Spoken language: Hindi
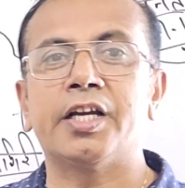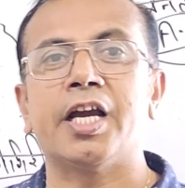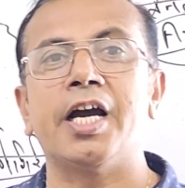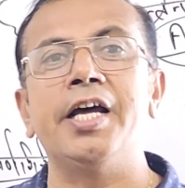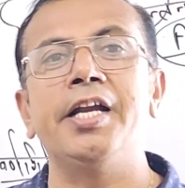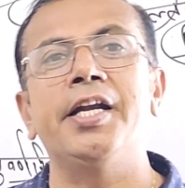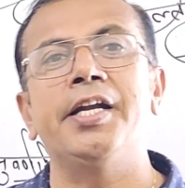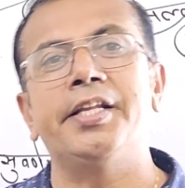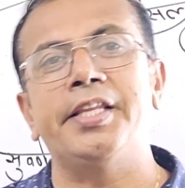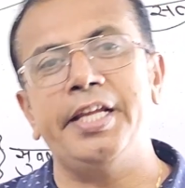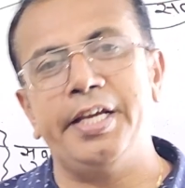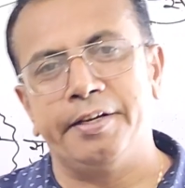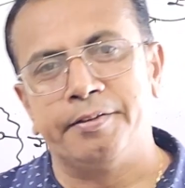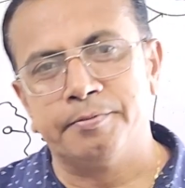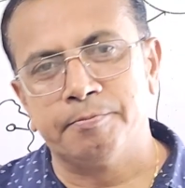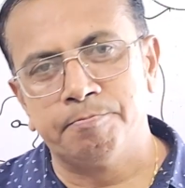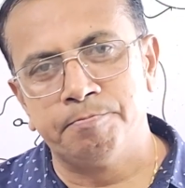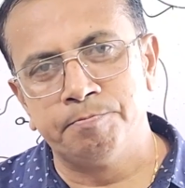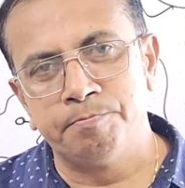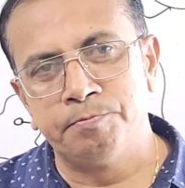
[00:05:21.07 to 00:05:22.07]

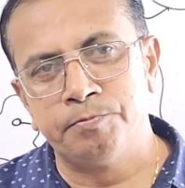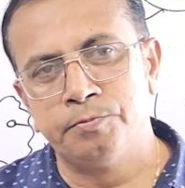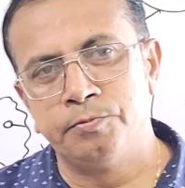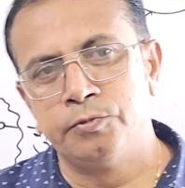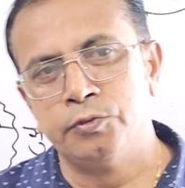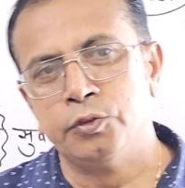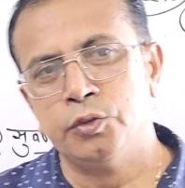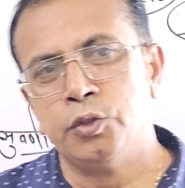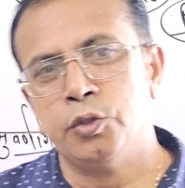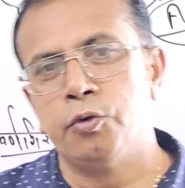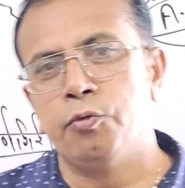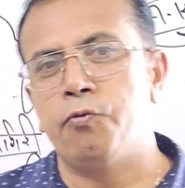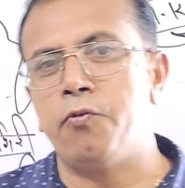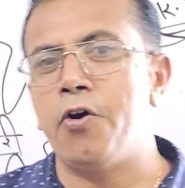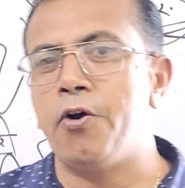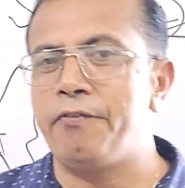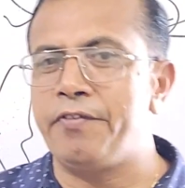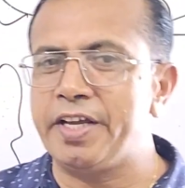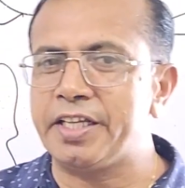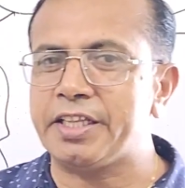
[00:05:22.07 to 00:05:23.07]
कानड़देव
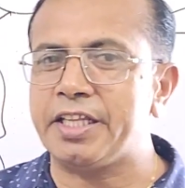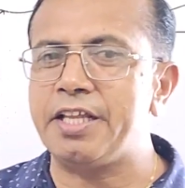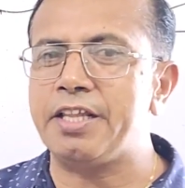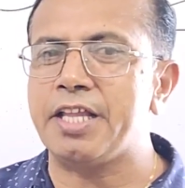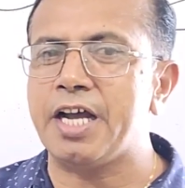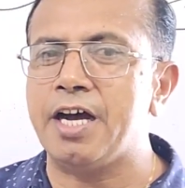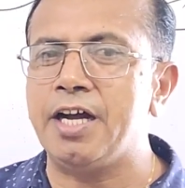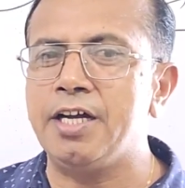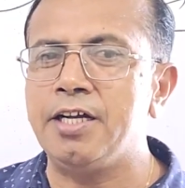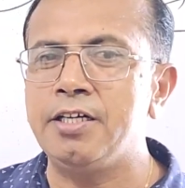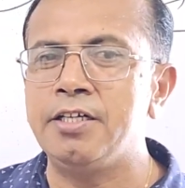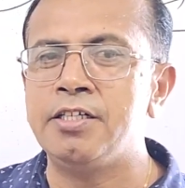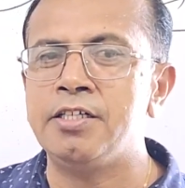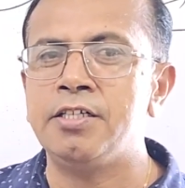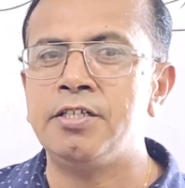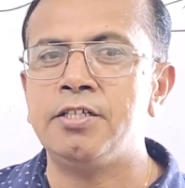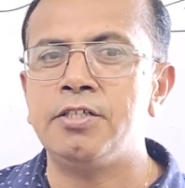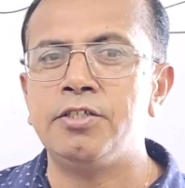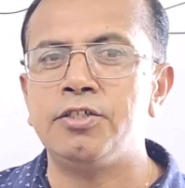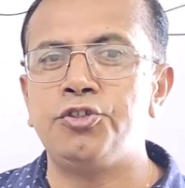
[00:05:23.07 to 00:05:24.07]
वो व्यक्ति था
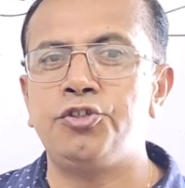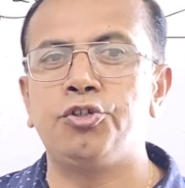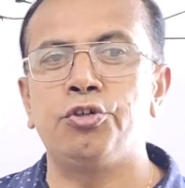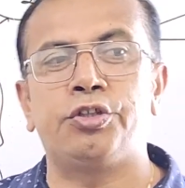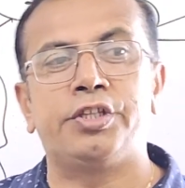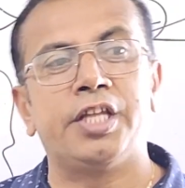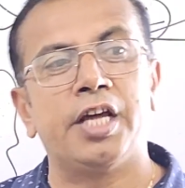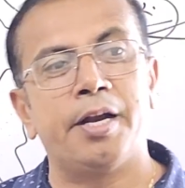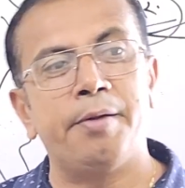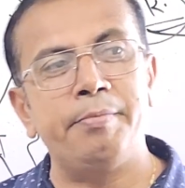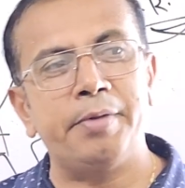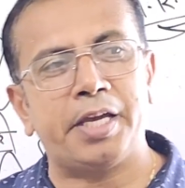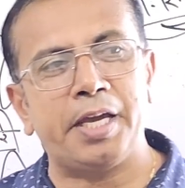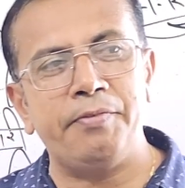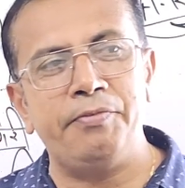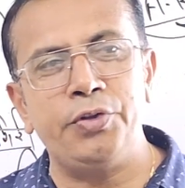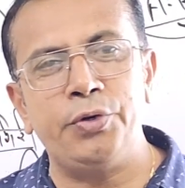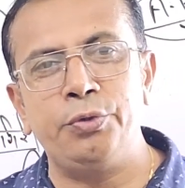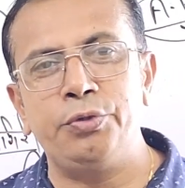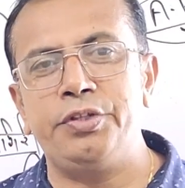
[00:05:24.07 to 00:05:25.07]
जो धर्म
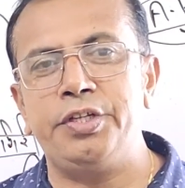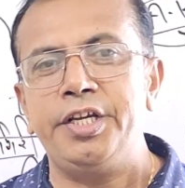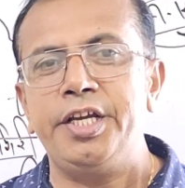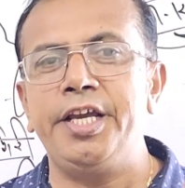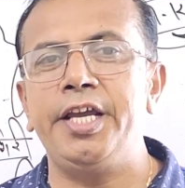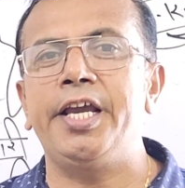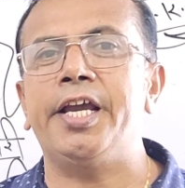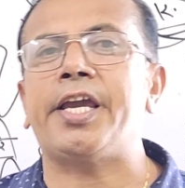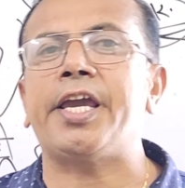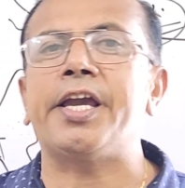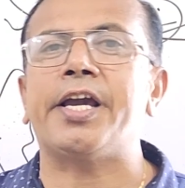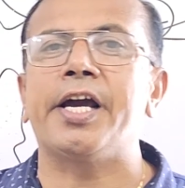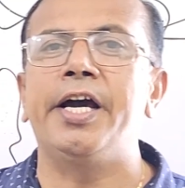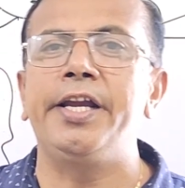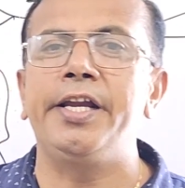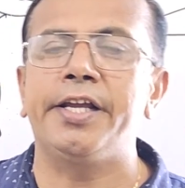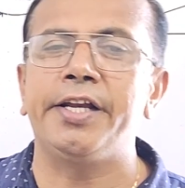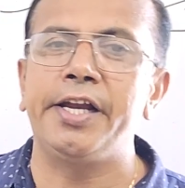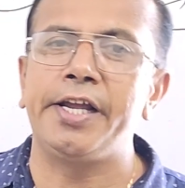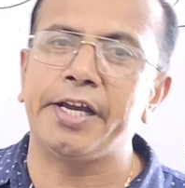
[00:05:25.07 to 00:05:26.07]
के विरुद्ध एक ही
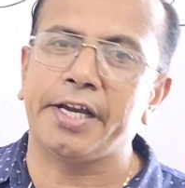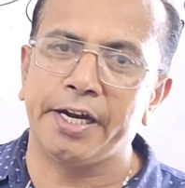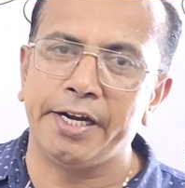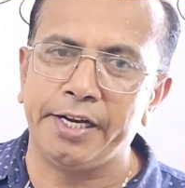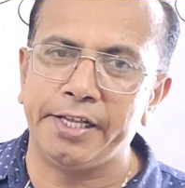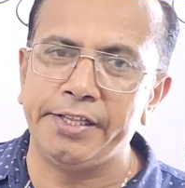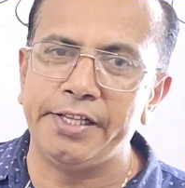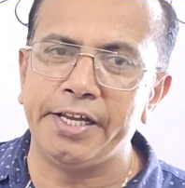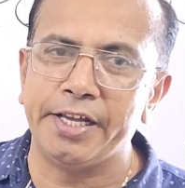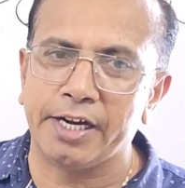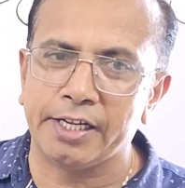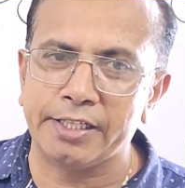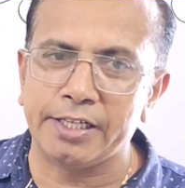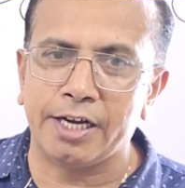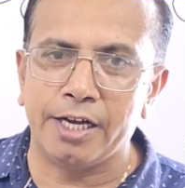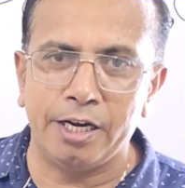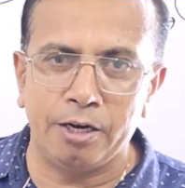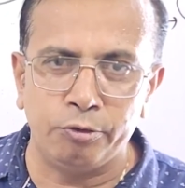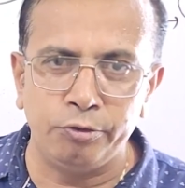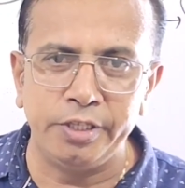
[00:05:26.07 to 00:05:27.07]
कार्य नहीं करने दे रहा
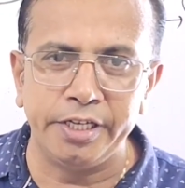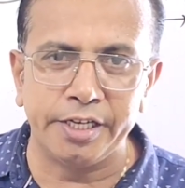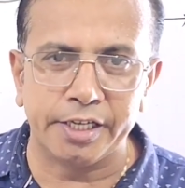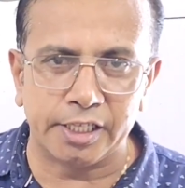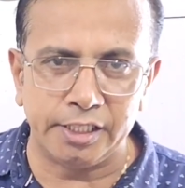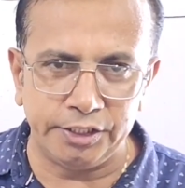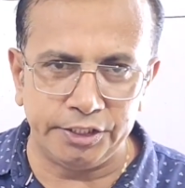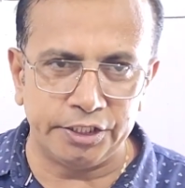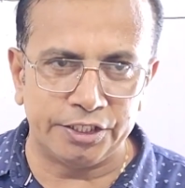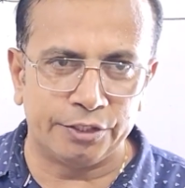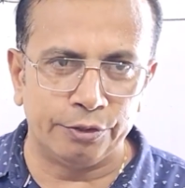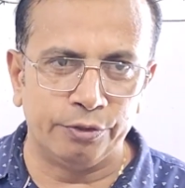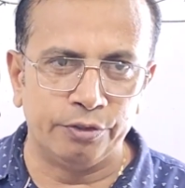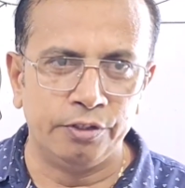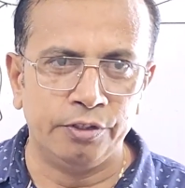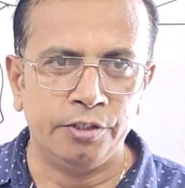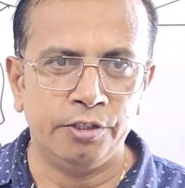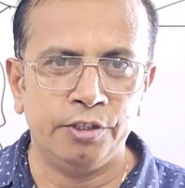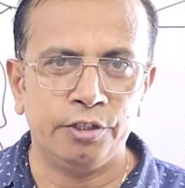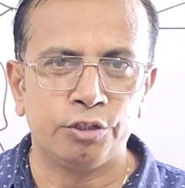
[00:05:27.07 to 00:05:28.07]
था अलाउद्दीन खिलजी को
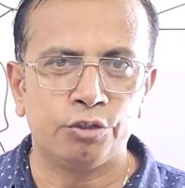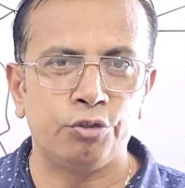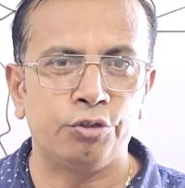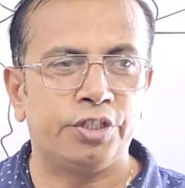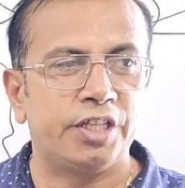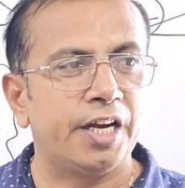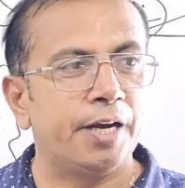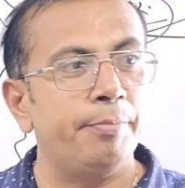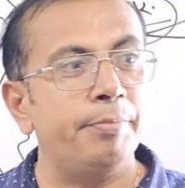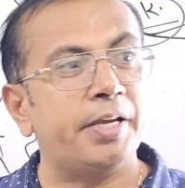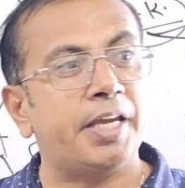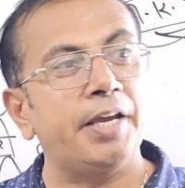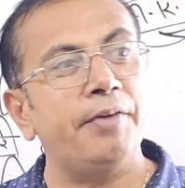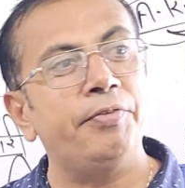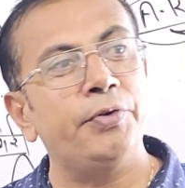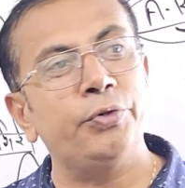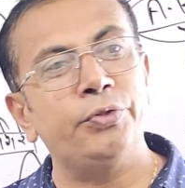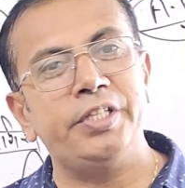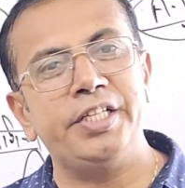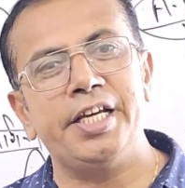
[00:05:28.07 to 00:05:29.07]
तो धर्म के
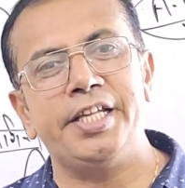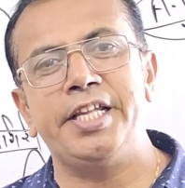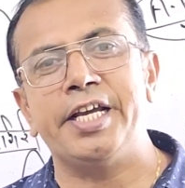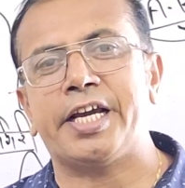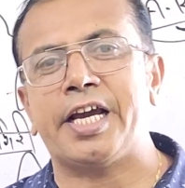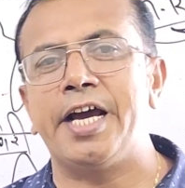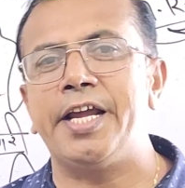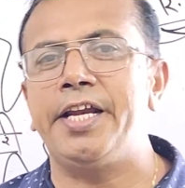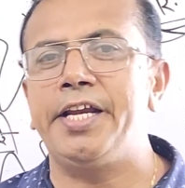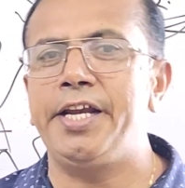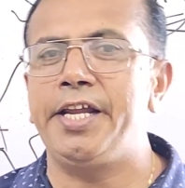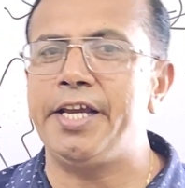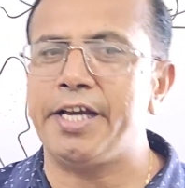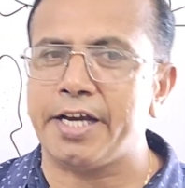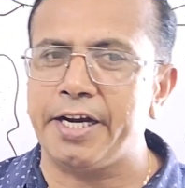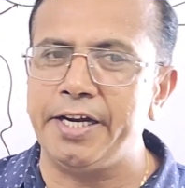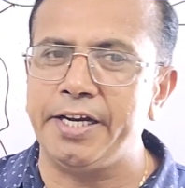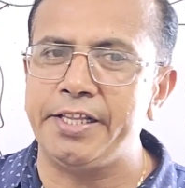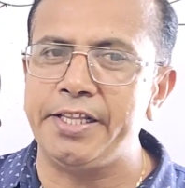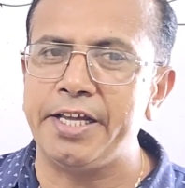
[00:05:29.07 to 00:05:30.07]
विरुद्ध यदि कार्य नहीं
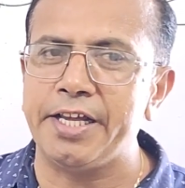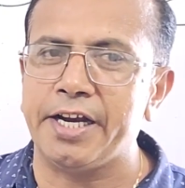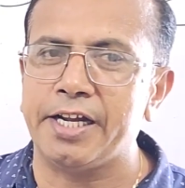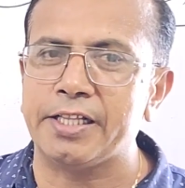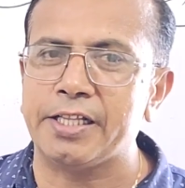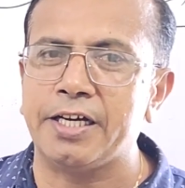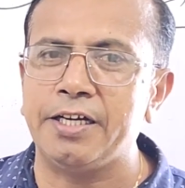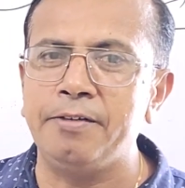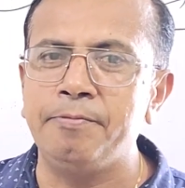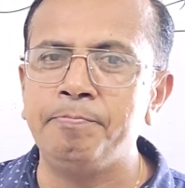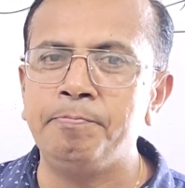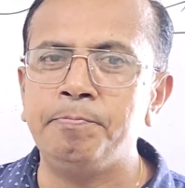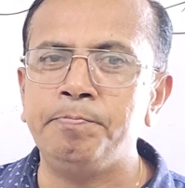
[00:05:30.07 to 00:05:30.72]
करने दे रहा था